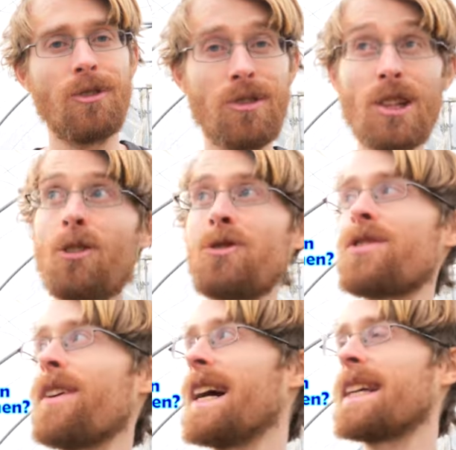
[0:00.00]
Wie ihr
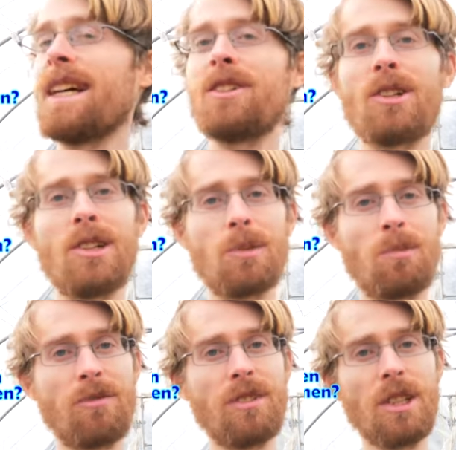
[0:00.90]
unschwer erkennen könnt,
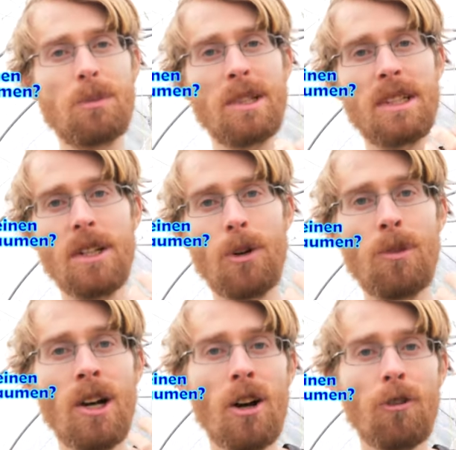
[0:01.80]
befinde ich mich hier im
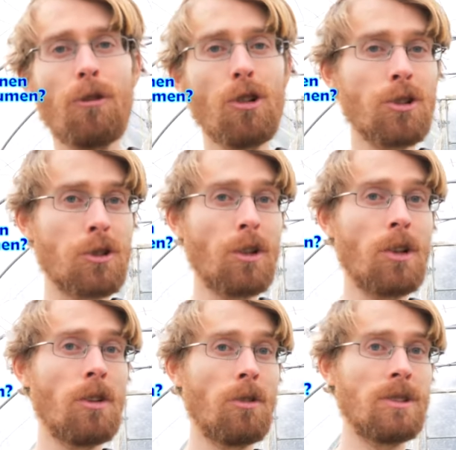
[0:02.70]

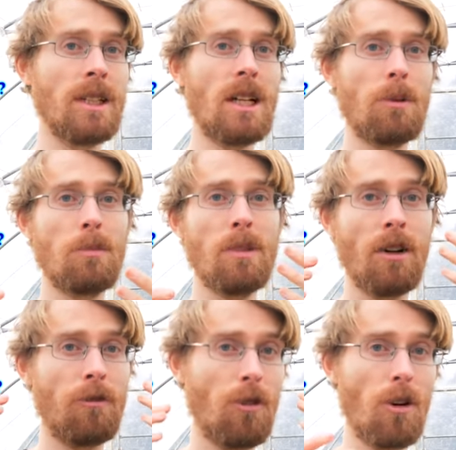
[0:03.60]
Folientunnel und den habe ich
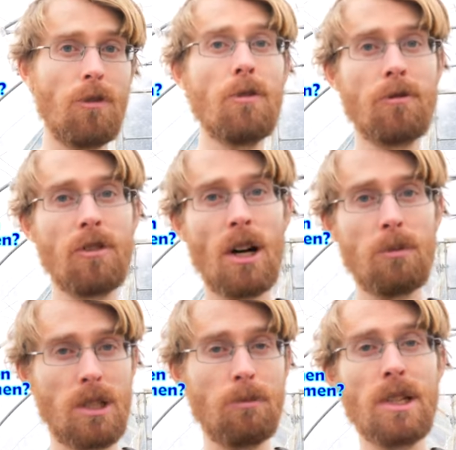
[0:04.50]
mir vor fünf Jahren
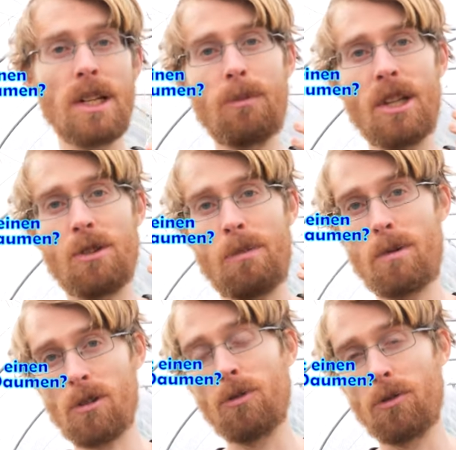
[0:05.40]
mit dem Beginn meines
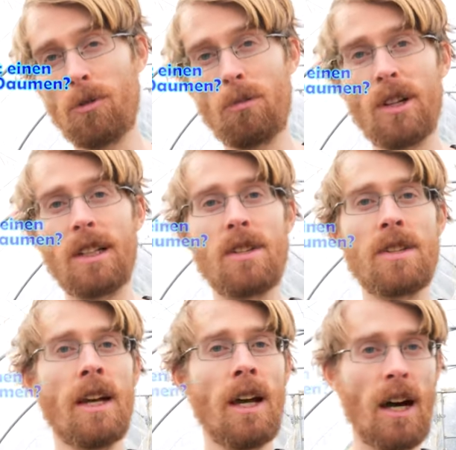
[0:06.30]

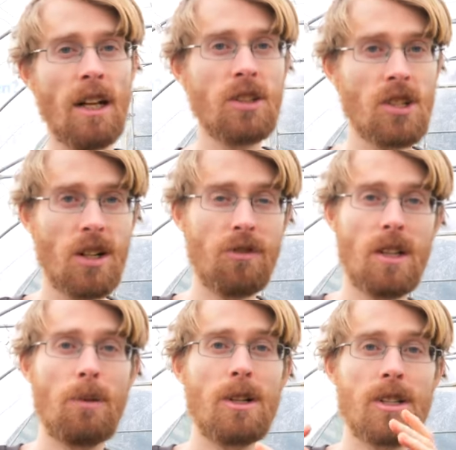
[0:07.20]
Permakulturprojektes angeschafft.
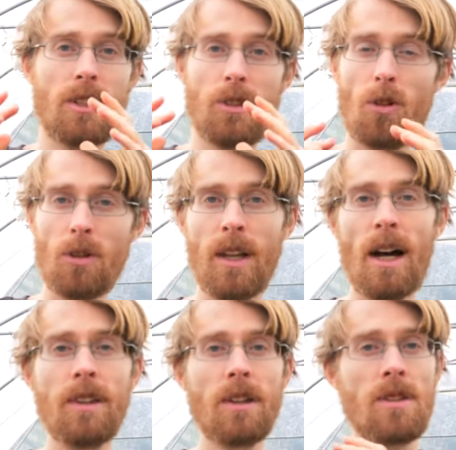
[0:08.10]
Damals hatte ich noch ein
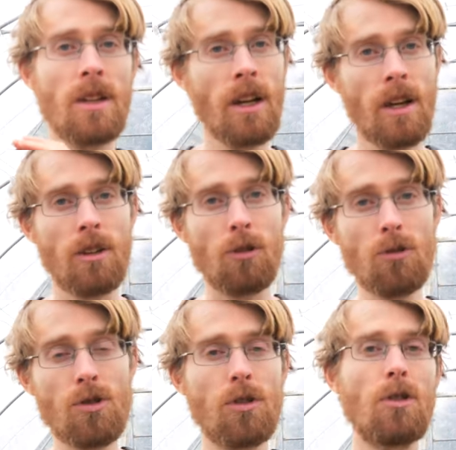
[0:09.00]
anderes
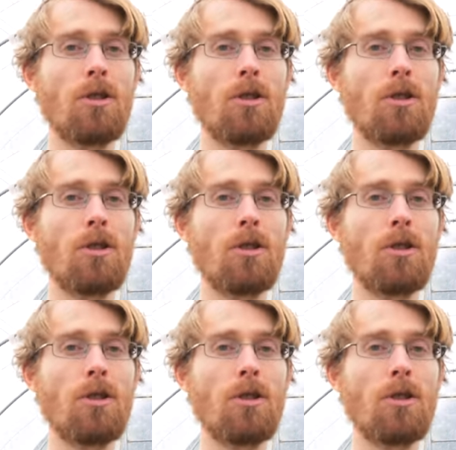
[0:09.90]
Grundstück